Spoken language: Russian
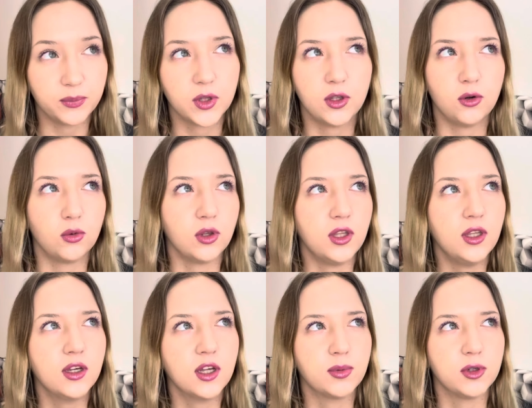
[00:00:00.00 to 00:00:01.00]
Хирургия
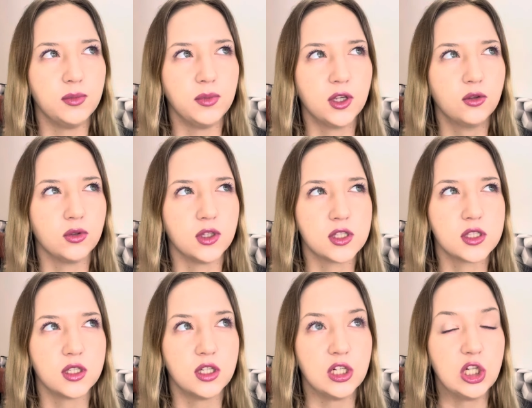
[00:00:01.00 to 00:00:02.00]
как предмет у
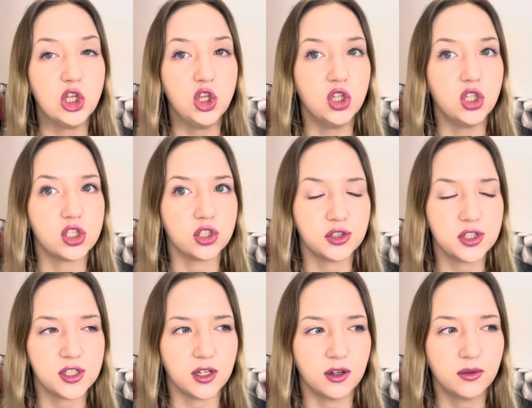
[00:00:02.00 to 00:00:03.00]
нас э,
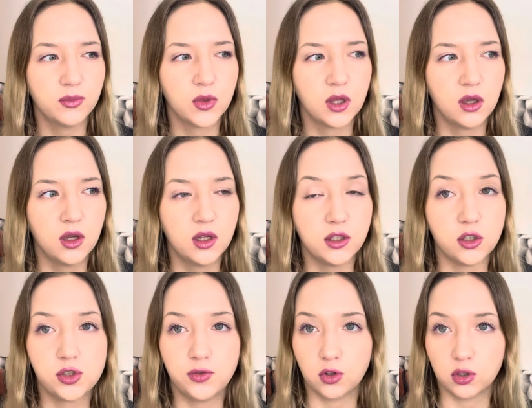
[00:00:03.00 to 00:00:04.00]
начался на
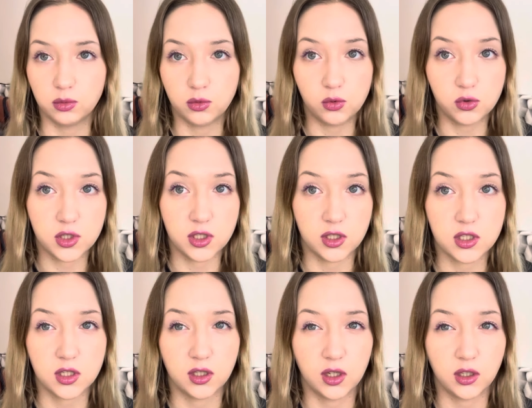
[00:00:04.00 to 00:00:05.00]
четвертом курсе,
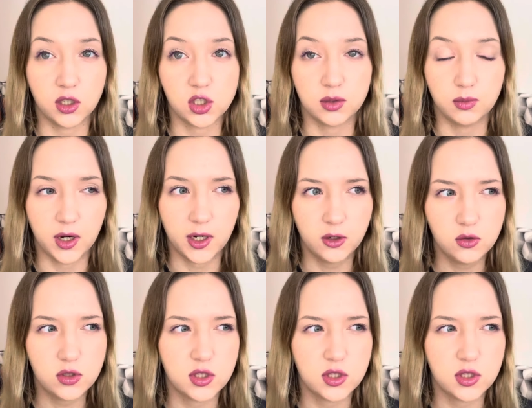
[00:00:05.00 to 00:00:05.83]
если я не ошибаюсь.